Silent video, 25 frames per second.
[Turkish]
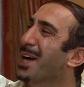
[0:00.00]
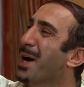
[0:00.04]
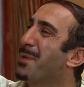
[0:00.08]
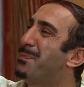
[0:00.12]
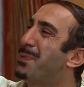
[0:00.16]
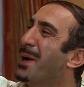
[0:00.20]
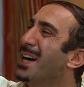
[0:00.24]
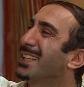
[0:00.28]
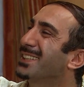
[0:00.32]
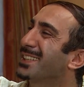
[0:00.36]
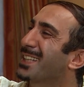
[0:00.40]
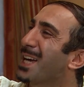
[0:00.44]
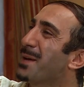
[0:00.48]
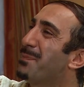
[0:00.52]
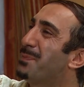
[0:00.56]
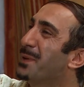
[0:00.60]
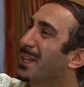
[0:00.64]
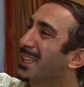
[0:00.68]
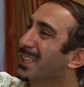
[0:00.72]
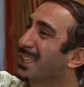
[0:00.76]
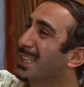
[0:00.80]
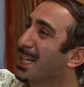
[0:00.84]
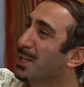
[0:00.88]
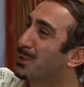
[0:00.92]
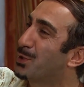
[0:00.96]
kapat
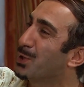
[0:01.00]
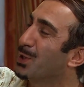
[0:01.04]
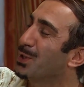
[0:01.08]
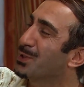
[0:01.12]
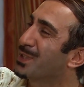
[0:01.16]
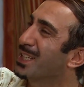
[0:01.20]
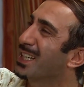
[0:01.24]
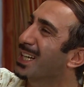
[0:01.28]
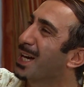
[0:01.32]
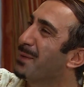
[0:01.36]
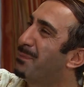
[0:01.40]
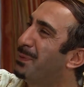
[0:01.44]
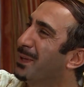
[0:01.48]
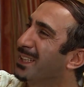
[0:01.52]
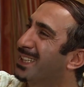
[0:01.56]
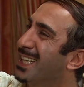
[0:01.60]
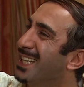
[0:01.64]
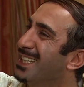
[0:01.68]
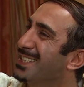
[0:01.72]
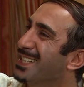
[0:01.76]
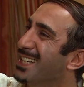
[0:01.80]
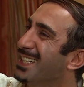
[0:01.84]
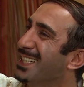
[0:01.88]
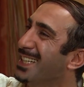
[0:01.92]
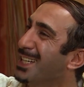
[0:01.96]
kapat nasıl olsa
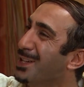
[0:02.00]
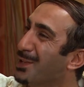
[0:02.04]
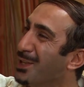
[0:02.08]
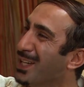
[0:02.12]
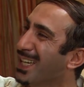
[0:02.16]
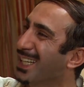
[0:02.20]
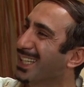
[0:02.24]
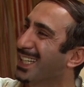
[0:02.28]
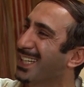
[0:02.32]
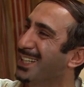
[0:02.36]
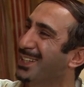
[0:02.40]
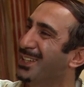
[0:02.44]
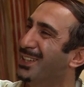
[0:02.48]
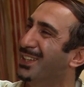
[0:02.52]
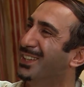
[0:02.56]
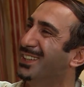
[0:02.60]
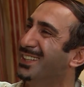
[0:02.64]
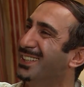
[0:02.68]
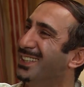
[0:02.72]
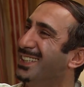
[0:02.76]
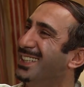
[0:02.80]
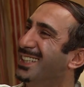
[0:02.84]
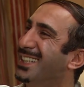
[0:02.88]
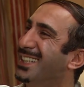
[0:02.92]
kapatacaksın. Ne oyalanıyor?